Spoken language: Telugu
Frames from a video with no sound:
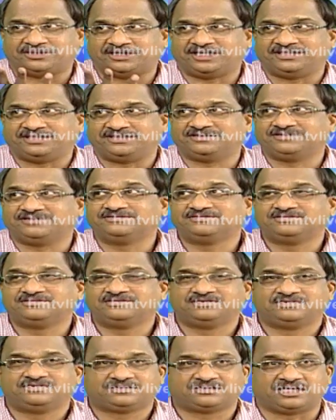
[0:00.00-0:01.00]
మొదలైంది
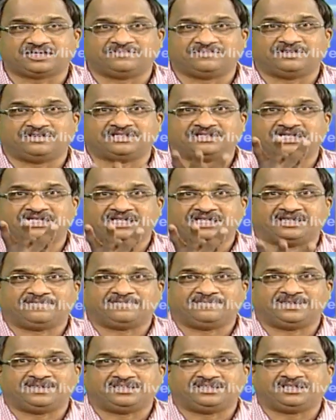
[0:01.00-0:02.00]
తర్వాత ఎక్కడికి
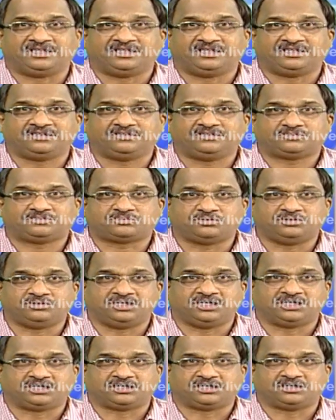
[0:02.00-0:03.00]
పోయింది తుని
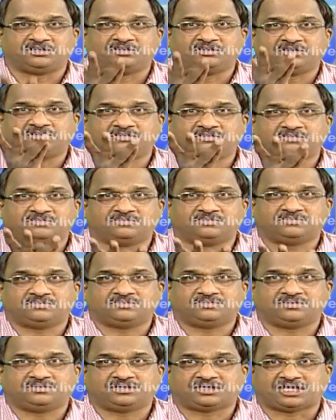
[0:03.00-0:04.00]
ఘటనలలో
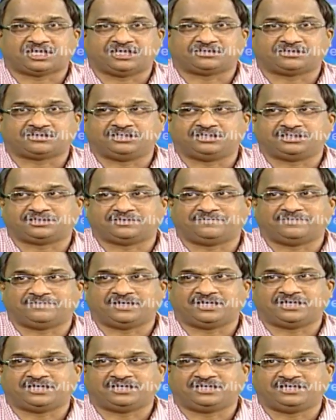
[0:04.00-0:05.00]
కేసులు
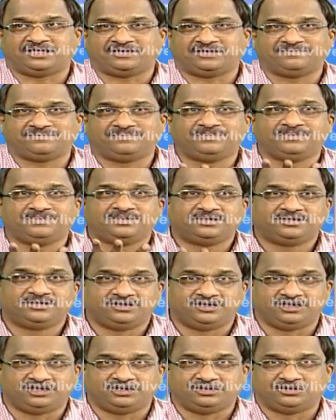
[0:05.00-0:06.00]
ఎత్తివేయాలి
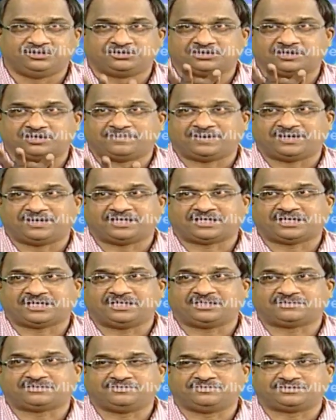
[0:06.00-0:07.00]
నిందితుల పైన కేసు